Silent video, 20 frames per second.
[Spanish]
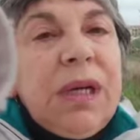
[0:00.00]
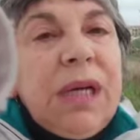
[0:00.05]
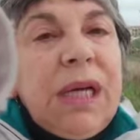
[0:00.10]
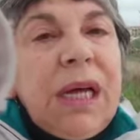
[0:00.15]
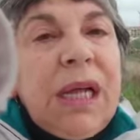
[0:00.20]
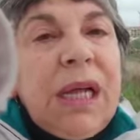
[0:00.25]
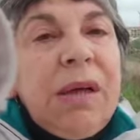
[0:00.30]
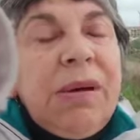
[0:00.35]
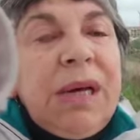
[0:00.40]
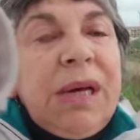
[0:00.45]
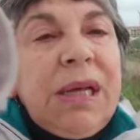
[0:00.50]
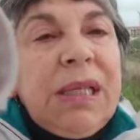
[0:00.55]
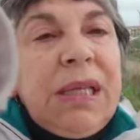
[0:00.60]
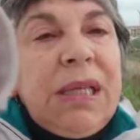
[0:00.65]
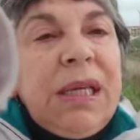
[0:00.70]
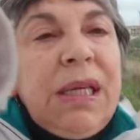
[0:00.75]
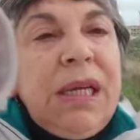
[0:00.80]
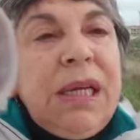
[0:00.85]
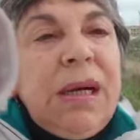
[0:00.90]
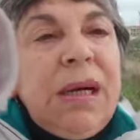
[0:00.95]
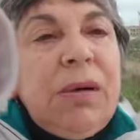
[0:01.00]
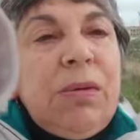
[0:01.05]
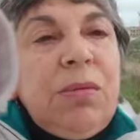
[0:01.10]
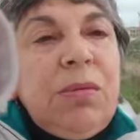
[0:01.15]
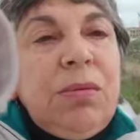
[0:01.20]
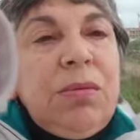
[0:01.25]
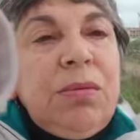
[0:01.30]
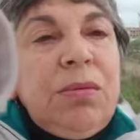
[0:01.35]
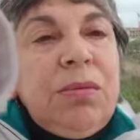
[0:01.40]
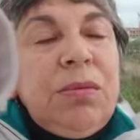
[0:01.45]
Cada vez que tenía
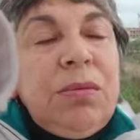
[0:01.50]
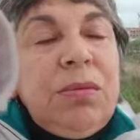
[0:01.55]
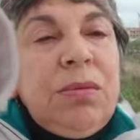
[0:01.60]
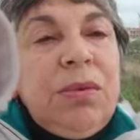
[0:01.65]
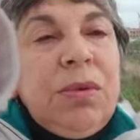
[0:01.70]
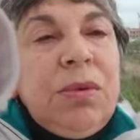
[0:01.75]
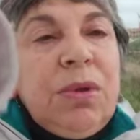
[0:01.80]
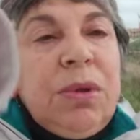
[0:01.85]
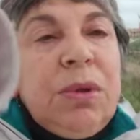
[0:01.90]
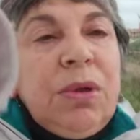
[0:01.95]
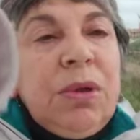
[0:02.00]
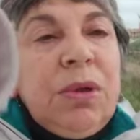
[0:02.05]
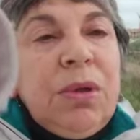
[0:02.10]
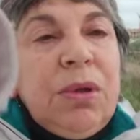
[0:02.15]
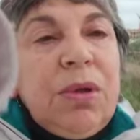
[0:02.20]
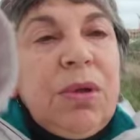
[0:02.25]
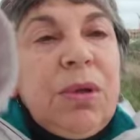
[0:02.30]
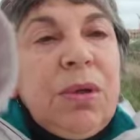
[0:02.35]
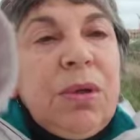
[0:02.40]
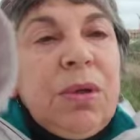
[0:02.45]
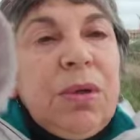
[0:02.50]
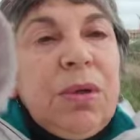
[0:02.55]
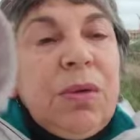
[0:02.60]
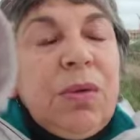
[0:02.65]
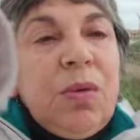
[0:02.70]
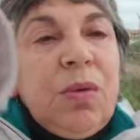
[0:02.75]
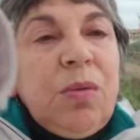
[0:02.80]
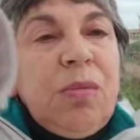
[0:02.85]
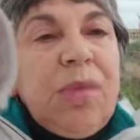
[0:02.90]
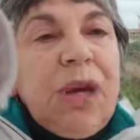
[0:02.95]
un,
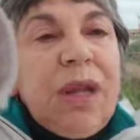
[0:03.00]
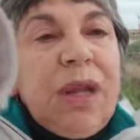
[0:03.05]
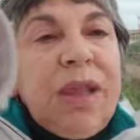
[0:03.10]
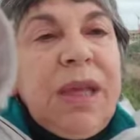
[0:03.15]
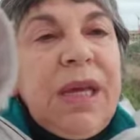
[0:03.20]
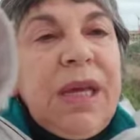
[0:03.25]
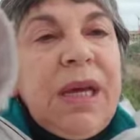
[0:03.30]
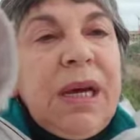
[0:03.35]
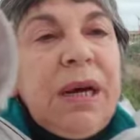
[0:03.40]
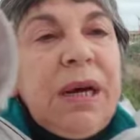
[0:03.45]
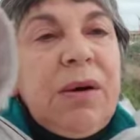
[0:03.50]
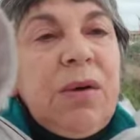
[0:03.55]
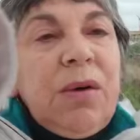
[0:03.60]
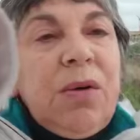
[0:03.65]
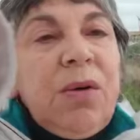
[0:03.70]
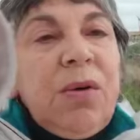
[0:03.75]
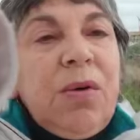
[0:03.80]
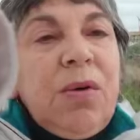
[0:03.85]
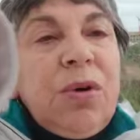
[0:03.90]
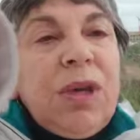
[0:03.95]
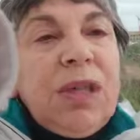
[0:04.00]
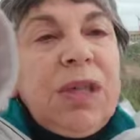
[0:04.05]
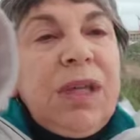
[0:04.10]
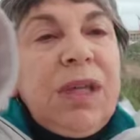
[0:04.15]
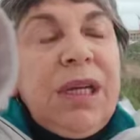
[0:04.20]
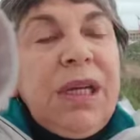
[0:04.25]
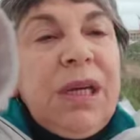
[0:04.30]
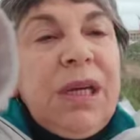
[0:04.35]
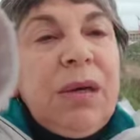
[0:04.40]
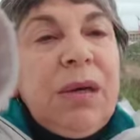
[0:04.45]
un mal día o que
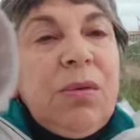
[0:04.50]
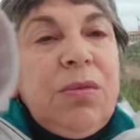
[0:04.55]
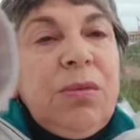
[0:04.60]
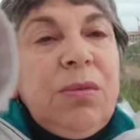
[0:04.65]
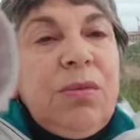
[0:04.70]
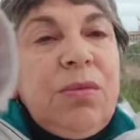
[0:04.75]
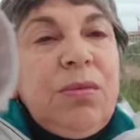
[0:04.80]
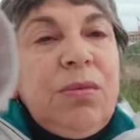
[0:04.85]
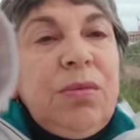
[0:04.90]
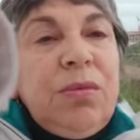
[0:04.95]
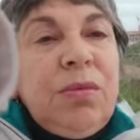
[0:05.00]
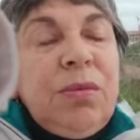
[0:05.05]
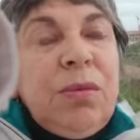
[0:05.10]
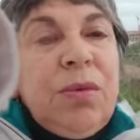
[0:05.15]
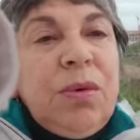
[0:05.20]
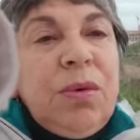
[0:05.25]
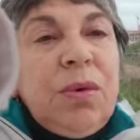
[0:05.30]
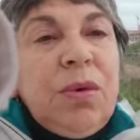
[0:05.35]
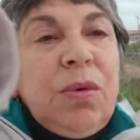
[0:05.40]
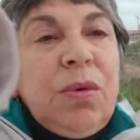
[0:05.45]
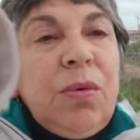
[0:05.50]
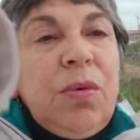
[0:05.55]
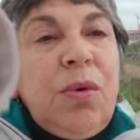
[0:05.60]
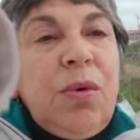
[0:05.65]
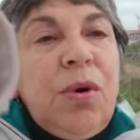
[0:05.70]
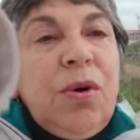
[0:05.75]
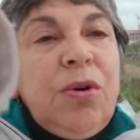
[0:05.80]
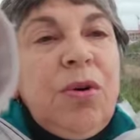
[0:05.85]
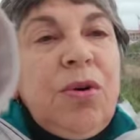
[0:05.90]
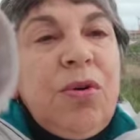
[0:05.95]
tenía un,
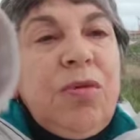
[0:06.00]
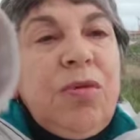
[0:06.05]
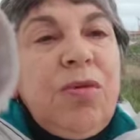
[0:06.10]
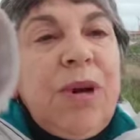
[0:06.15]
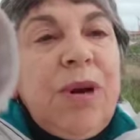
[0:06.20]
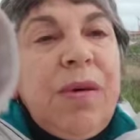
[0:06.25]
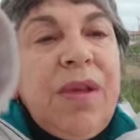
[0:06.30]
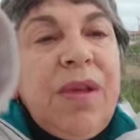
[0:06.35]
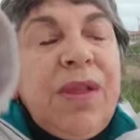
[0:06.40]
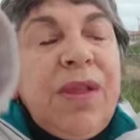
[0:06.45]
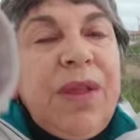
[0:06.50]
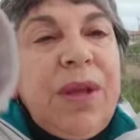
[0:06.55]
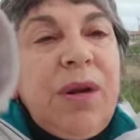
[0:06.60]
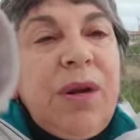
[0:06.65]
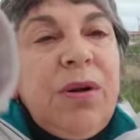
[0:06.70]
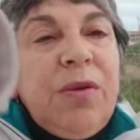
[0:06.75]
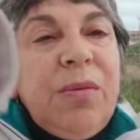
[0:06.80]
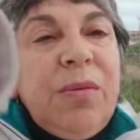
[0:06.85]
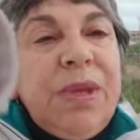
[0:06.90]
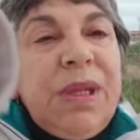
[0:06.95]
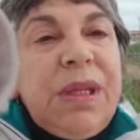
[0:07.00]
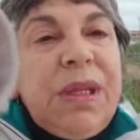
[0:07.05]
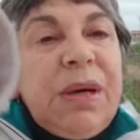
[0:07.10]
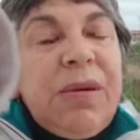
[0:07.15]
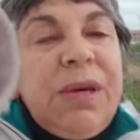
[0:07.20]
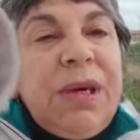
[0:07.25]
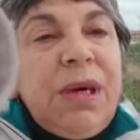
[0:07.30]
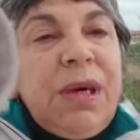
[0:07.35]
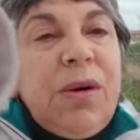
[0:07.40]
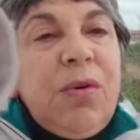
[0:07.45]
logro, un avance, lo
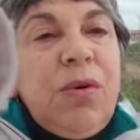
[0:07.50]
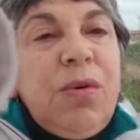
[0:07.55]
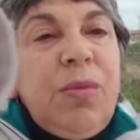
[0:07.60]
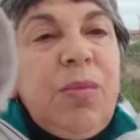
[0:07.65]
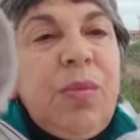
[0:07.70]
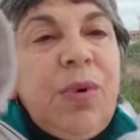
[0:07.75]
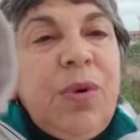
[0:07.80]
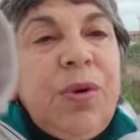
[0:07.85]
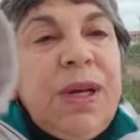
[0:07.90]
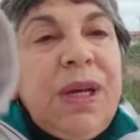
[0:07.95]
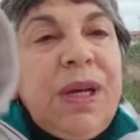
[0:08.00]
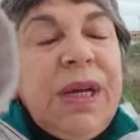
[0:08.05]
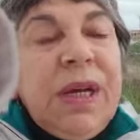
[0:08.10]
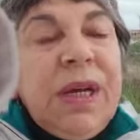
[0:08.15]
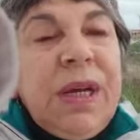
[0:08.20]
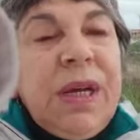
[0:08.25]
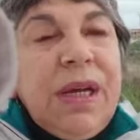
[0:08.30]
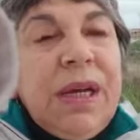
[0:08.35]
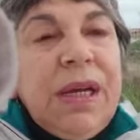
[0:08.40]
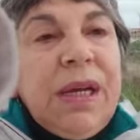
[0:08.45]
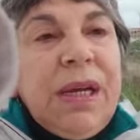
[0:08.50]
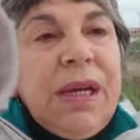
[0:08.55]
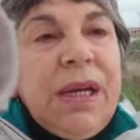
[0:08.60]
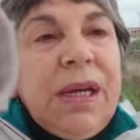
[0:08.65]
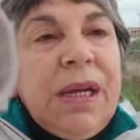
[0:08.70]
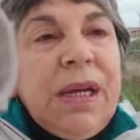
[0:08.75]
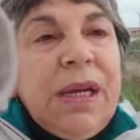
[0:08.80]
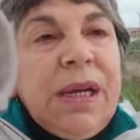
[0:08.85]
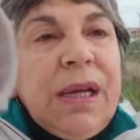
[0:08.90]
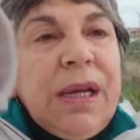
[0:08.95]
comentaba en el grupo y,
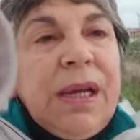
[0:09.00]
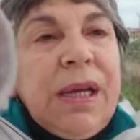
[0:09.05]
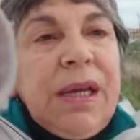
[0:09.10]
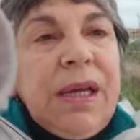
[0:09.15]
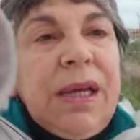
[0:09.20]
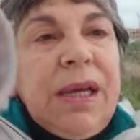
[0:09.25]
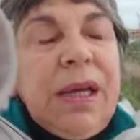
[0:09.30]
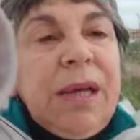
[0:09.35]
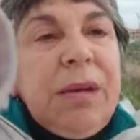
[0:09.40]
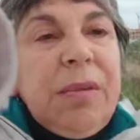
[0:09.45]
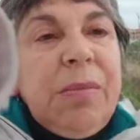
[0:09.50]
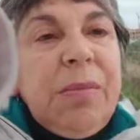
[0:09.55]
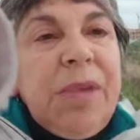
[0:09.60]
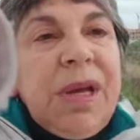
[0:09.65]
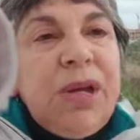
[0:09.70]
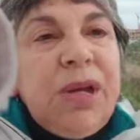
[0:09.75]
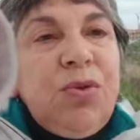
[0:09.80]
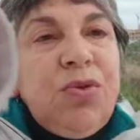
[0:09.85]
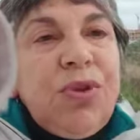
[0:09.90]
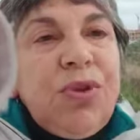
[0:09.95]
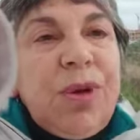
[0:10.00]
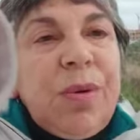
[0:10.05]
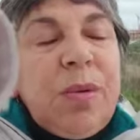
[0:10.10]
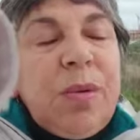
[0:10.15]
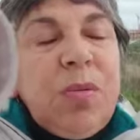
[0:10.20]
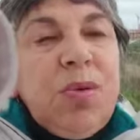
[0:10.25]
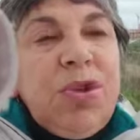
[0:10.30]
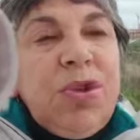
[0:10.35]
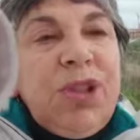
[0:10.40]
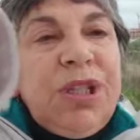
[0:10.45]
me
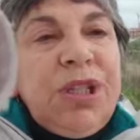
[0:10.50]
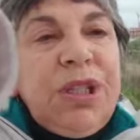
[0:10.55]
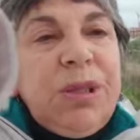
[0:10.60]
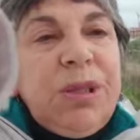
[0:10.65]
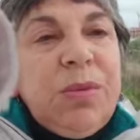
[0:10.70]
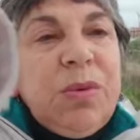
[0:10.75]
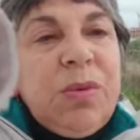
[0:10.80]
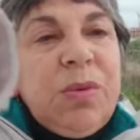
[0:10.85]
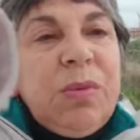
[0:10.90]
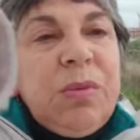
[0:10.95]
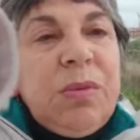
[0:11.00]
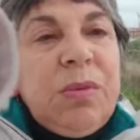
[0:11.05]
ayudaba muchísimo.